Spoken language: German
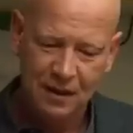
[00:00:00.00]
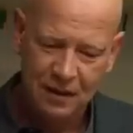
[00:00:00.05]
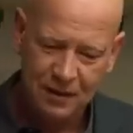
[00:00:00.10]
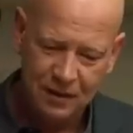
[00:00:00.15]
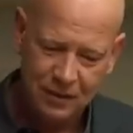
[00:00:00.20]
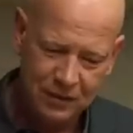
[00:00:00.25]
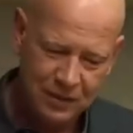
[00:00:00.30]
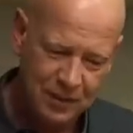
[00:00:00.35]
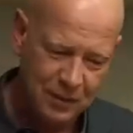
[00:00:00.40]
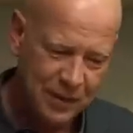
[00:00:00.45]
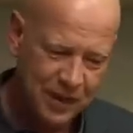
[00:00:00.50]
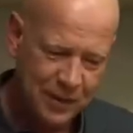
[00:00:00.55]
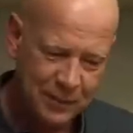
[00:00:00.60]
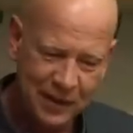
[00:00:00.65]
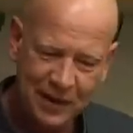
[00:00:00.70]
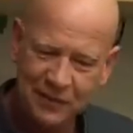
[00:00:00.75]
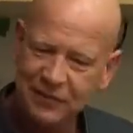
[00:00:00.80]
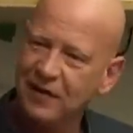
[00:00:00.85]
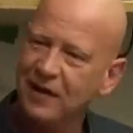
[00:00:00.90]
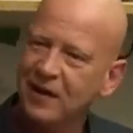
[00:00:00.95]
Gut, aber ein paar
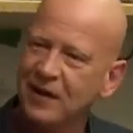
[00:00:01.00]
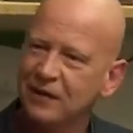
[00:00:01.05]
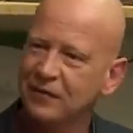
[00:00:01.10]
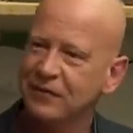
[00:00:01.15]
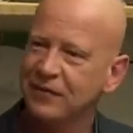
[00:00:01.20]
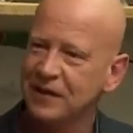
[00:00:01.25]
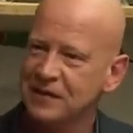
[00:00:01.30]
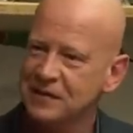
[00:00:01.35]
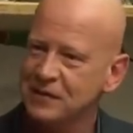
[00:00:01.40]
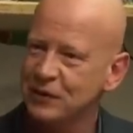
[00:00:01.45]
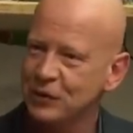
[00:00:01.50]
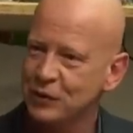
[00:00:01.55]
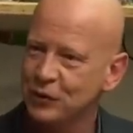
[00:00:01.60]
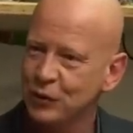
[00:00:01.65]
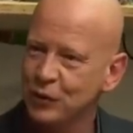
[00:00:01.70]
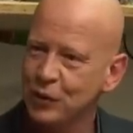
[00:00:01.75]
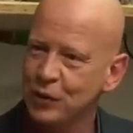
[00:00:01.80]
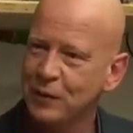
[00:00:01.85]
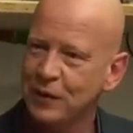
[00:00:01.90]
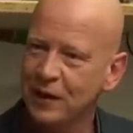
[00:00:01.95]
Fragen werden Sie uns schon
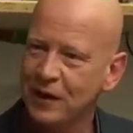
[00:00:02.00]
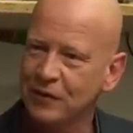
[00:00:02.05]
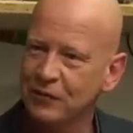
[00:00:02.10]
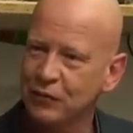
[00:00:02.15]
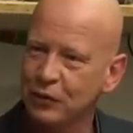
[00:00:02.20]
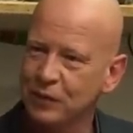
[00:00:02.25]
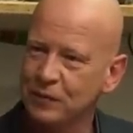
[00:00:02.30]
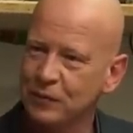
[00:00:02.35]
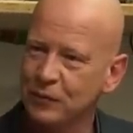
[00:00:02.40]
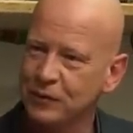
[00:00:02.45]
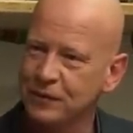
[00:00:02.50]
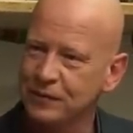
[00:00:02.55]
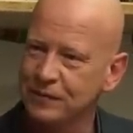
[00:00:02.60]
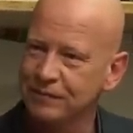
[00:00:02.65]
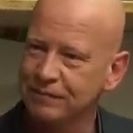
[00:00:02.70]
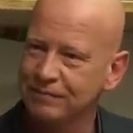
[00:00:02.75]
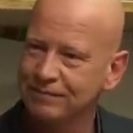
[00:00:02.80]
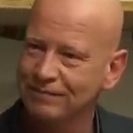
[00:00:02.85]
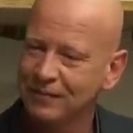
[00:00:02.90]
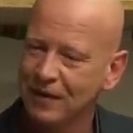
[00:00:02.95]
noch beantworten müssen.
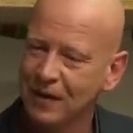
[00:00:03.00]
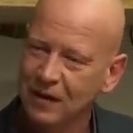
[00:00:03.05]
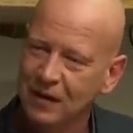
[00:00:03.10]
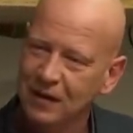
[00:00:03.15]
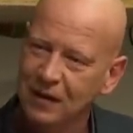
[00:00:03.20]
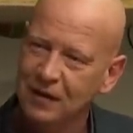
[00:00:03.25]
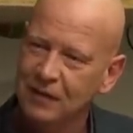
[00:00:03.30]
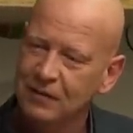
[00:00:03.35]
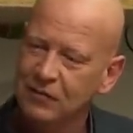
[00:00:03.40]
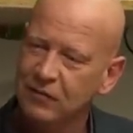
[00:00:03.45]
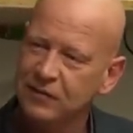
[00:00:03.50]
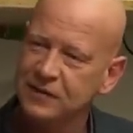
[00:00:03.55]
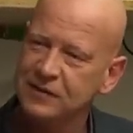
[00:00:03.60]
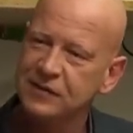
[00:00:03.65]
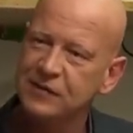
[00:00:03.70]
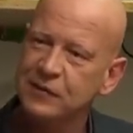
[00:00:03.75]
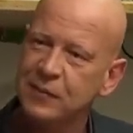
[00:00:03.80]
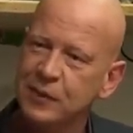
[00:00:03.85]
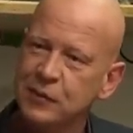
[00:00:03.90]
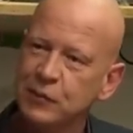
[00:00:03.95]
Wo waren Sie
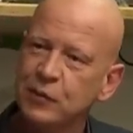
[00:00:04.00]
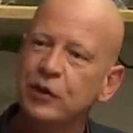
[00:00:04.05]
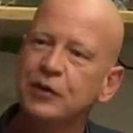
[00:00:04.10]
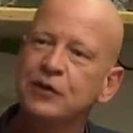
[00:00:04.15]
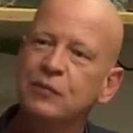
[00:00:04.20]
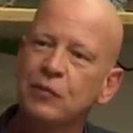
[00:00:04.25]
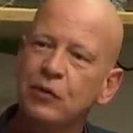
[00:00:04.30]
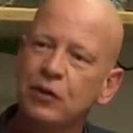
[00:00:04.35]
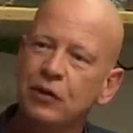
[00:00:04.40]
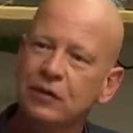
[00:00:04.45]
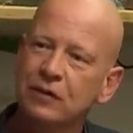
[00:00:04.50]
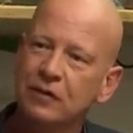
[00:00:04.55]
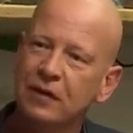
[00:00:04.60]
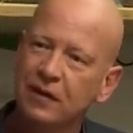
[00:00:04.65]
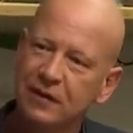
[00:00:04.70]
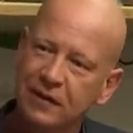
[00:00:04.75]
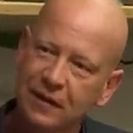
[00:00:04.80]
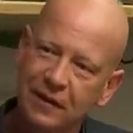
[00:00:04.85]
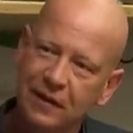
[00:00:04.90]
zum Beispiel heute Morgen, gegen